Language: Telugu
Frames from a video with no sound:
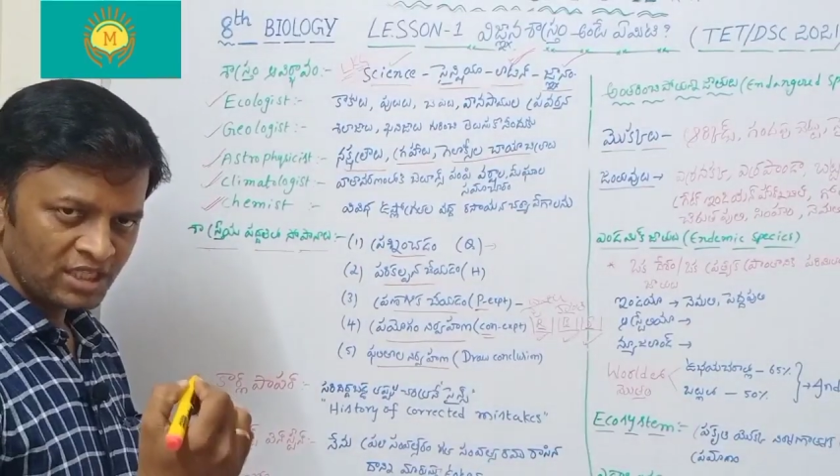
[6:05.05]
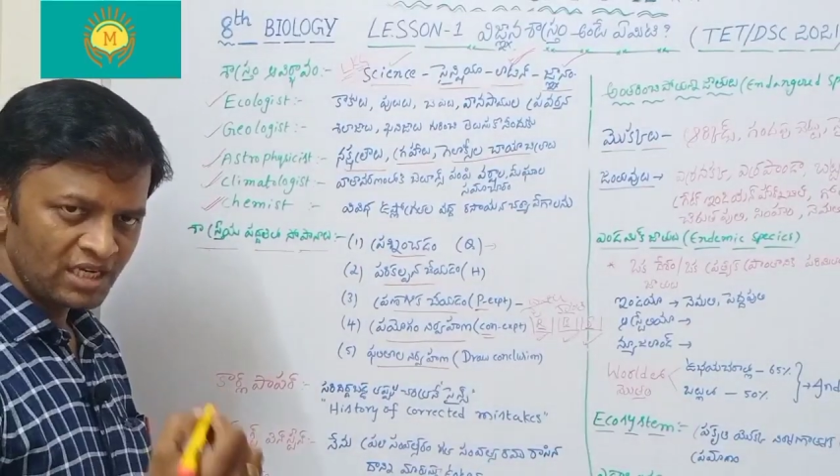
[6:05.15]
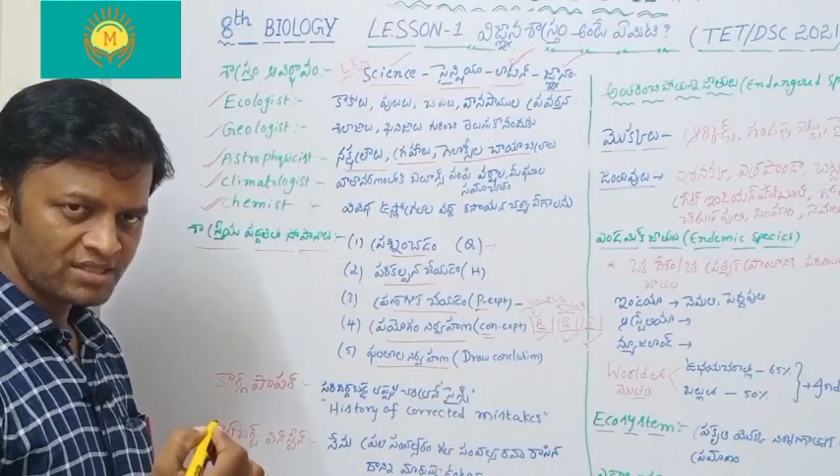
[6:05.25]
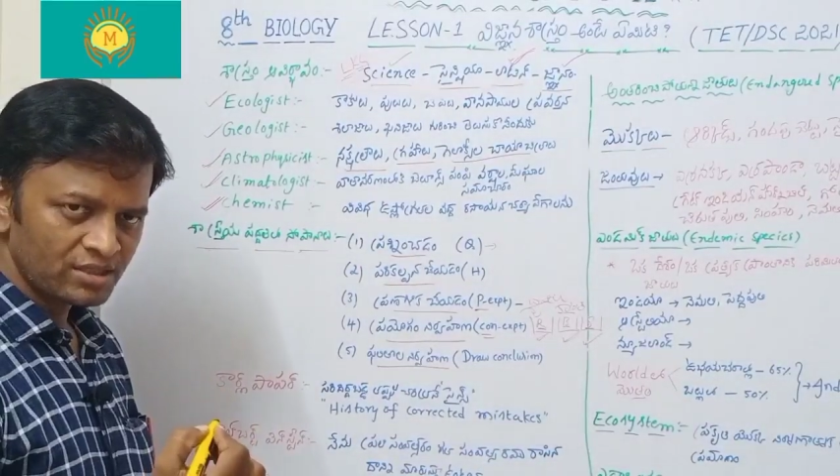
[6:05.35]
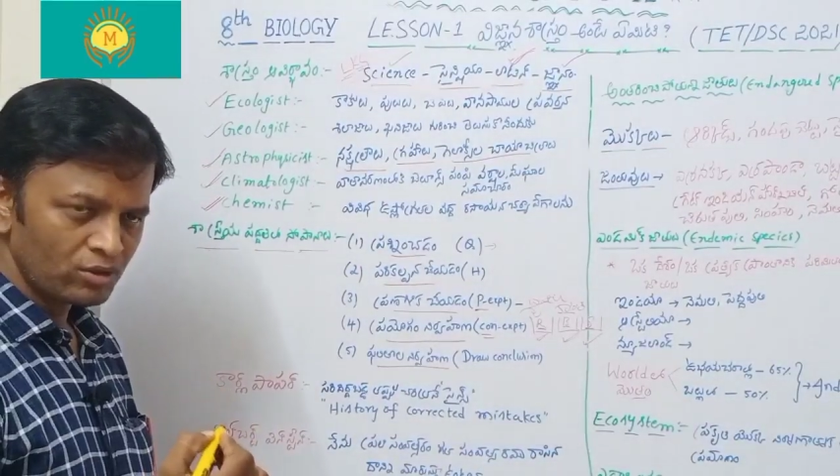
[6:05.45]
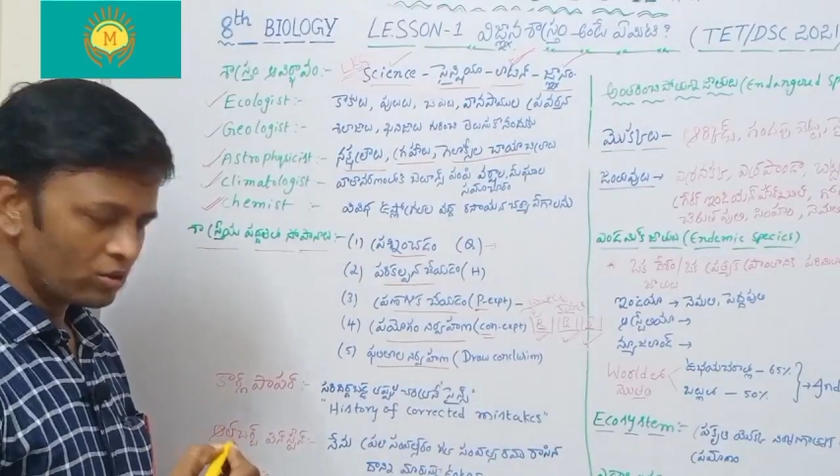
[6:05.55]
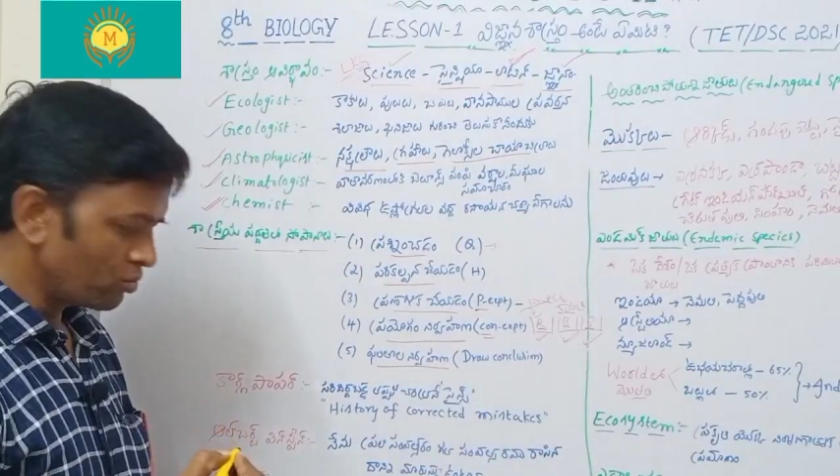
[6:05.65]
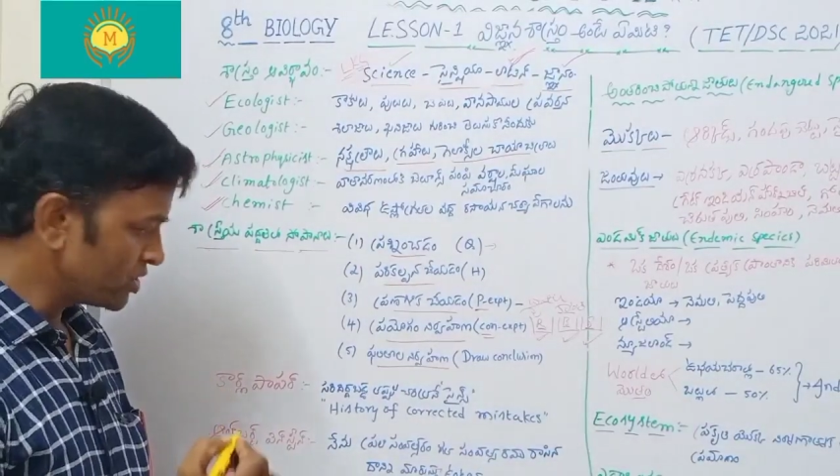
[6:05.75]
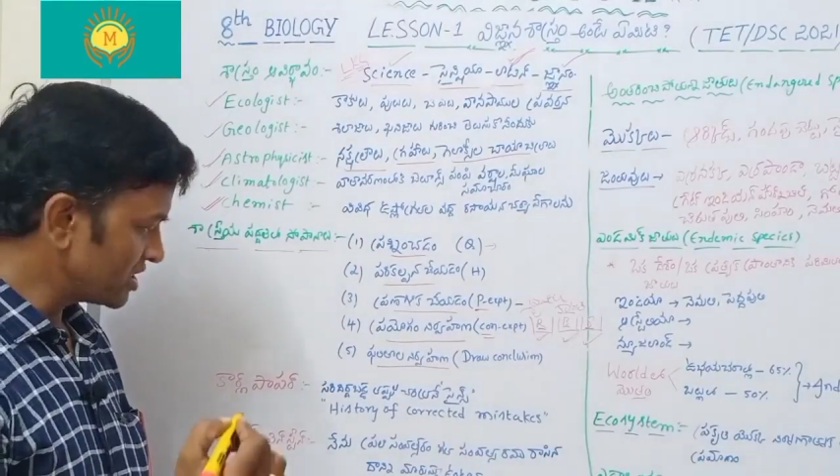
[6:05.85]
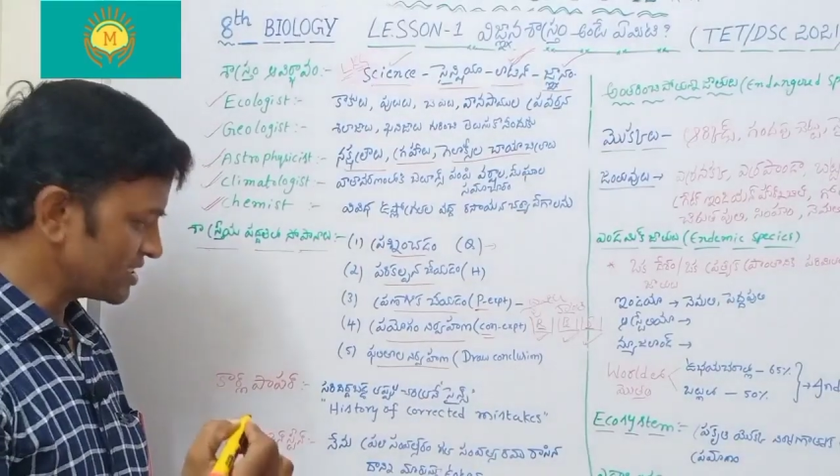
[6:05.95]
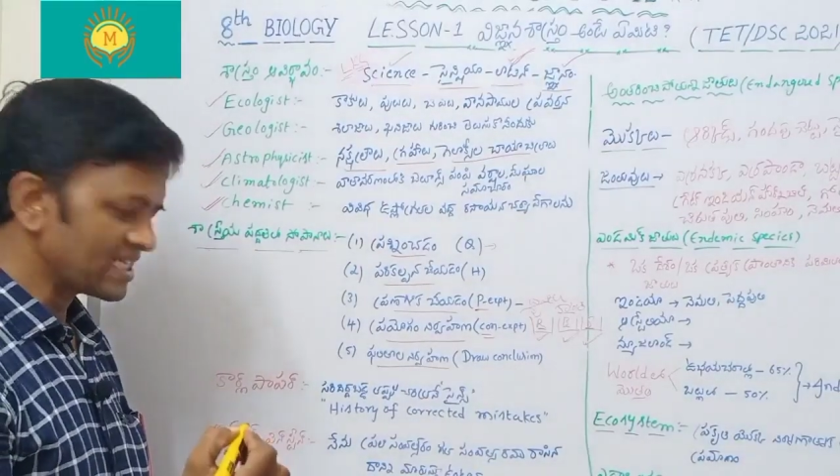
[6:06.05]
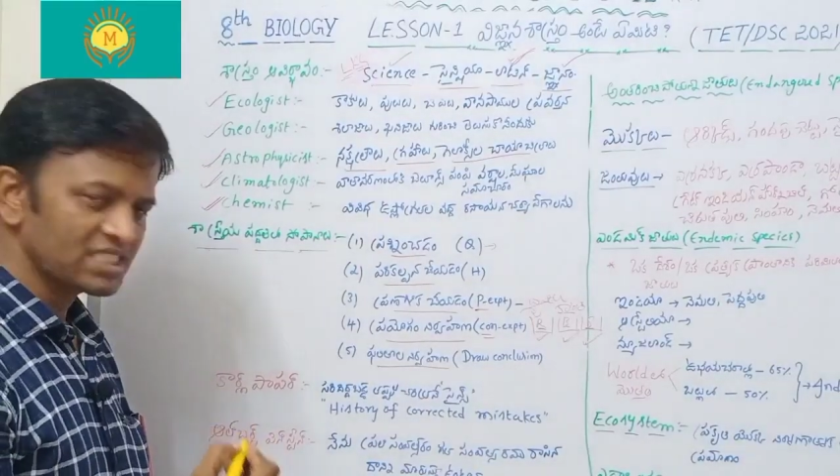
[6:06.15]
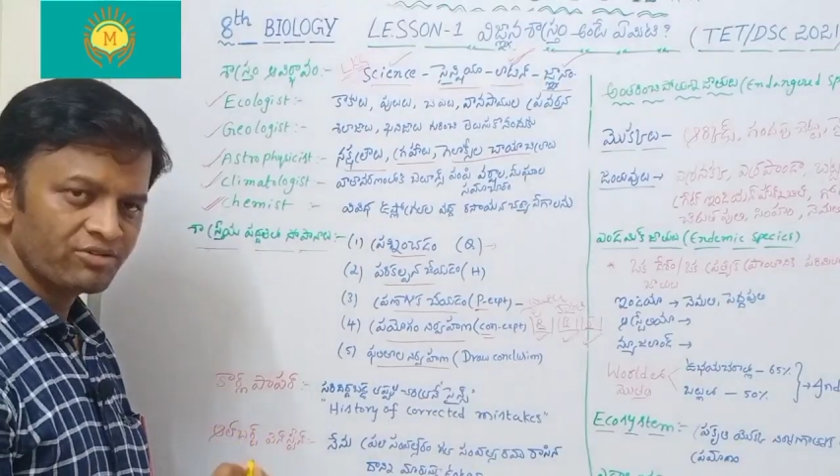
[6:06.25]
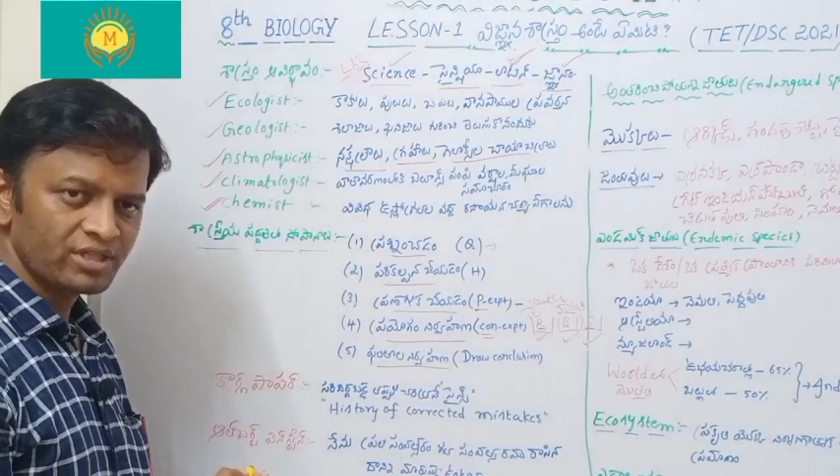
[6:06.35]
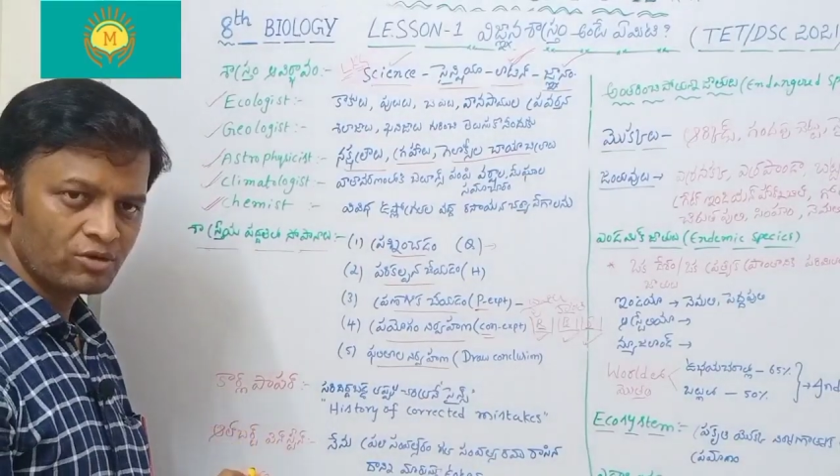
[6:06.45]
ఈ లెసన్లో వచ్చే
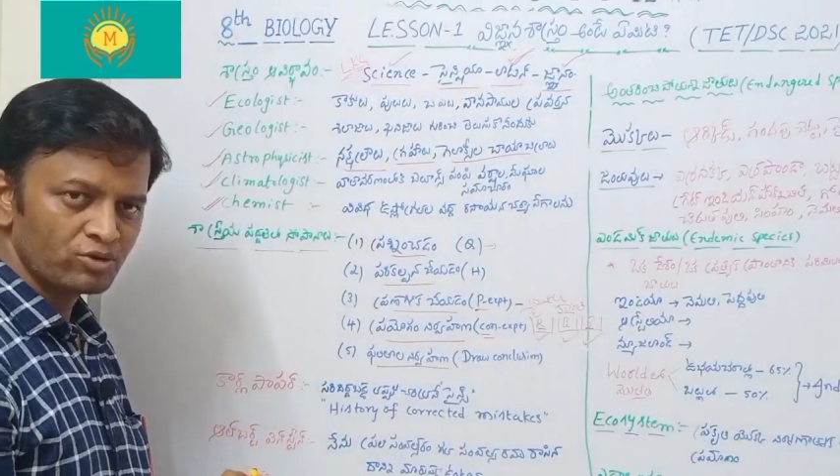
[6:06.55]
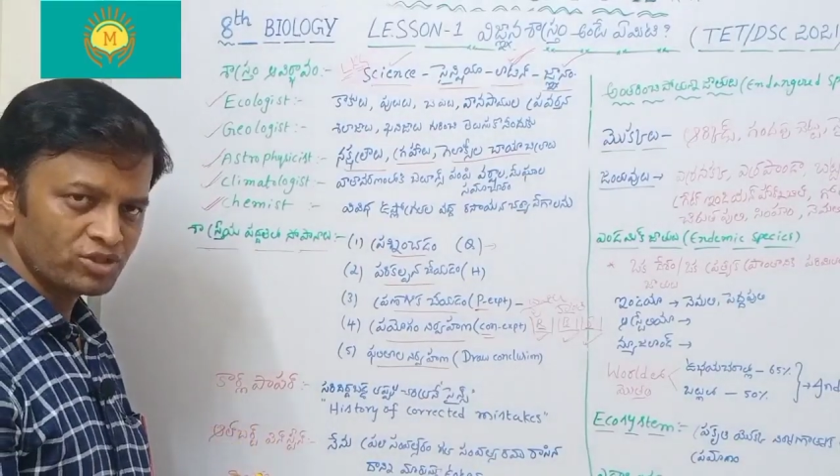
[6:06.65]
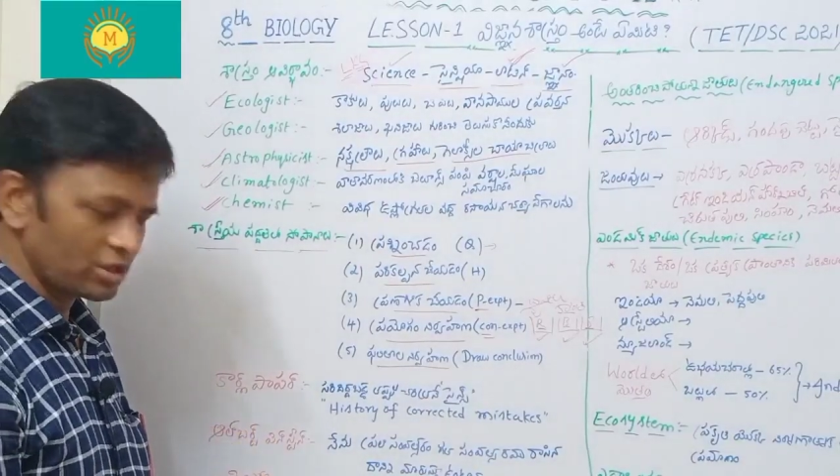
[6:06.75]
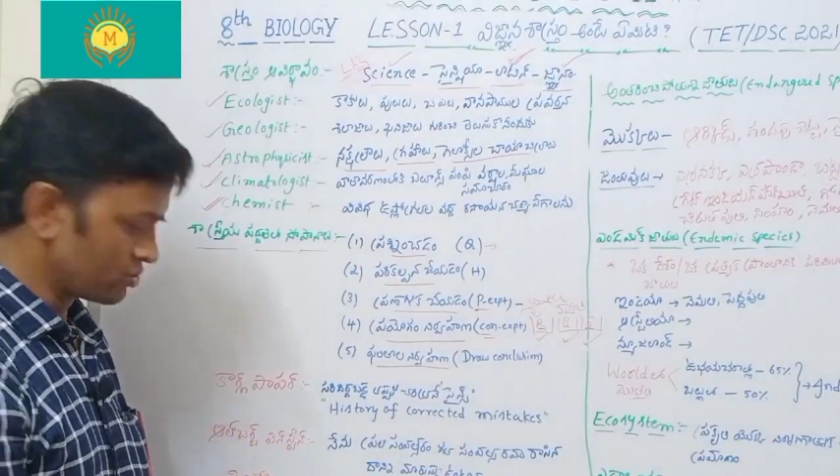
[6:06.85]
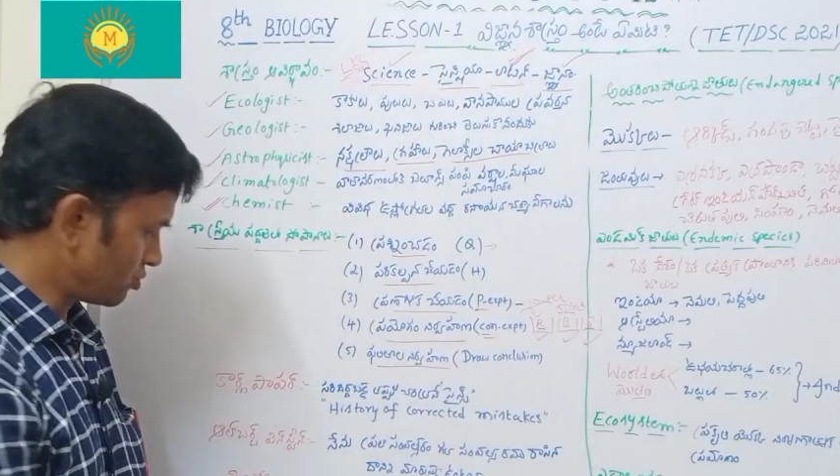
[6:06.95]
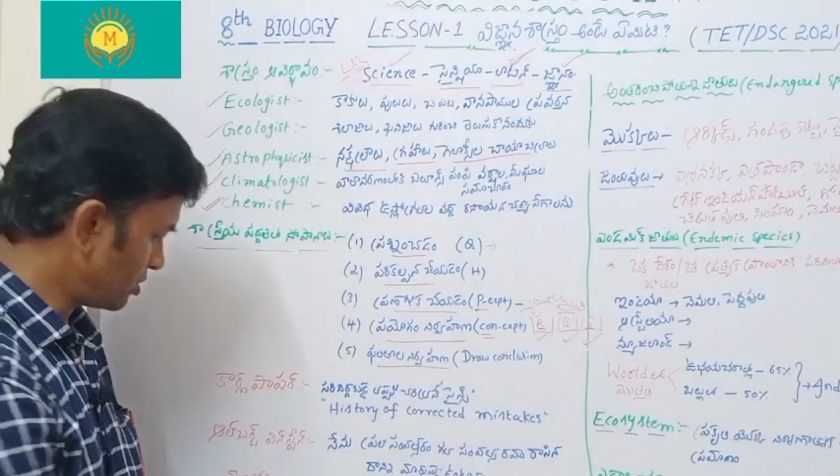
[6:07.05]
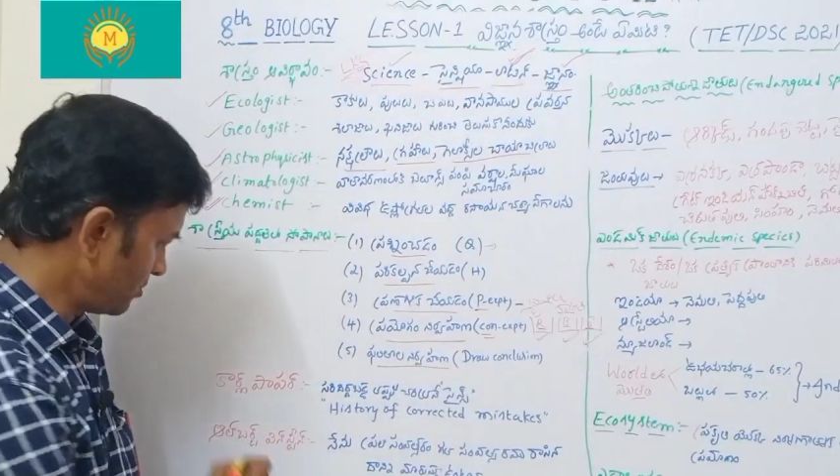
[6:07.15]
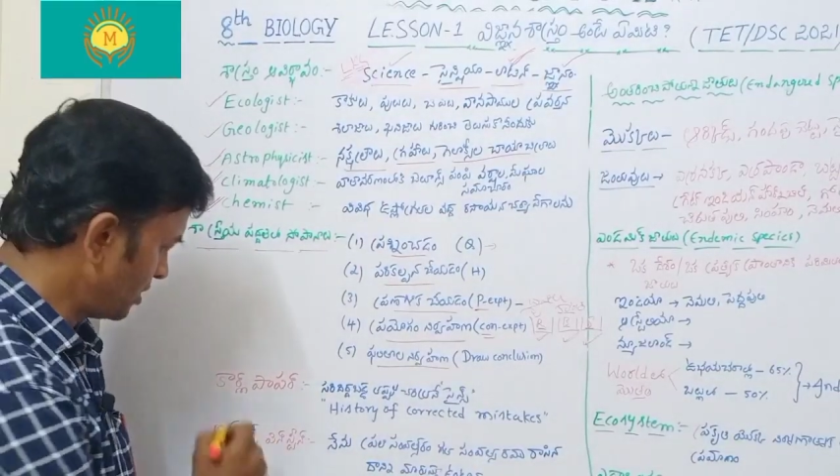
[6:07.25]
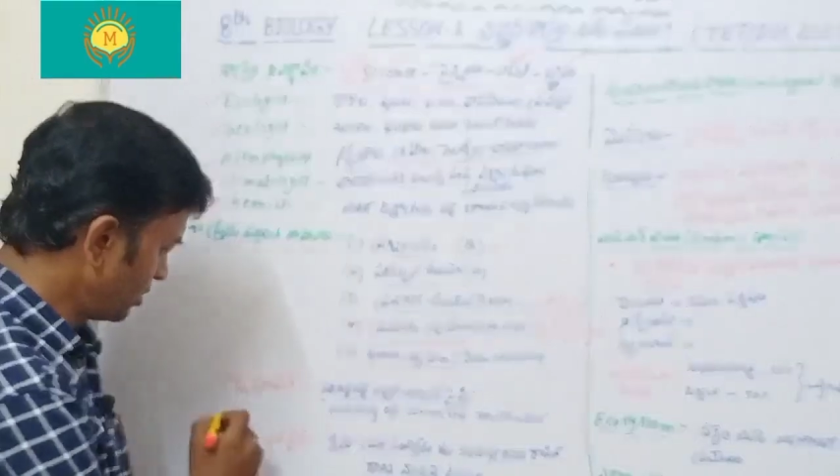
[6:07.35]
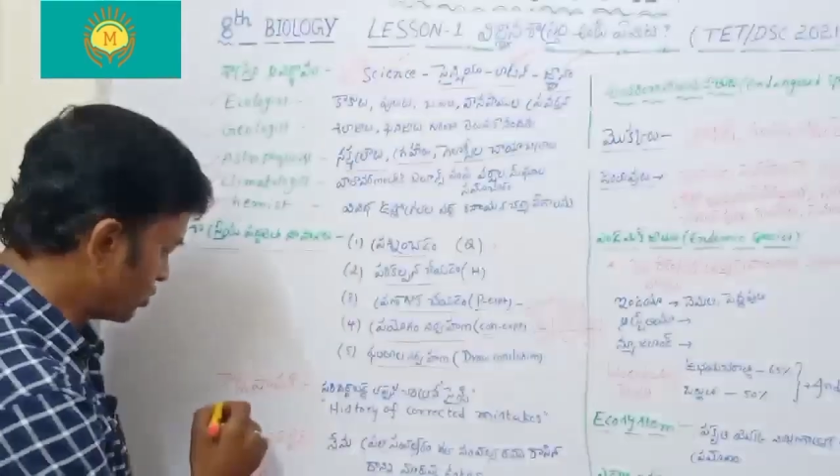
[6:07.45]
శాస్త్రవేత్తల గురించి తెలుసుకుందాం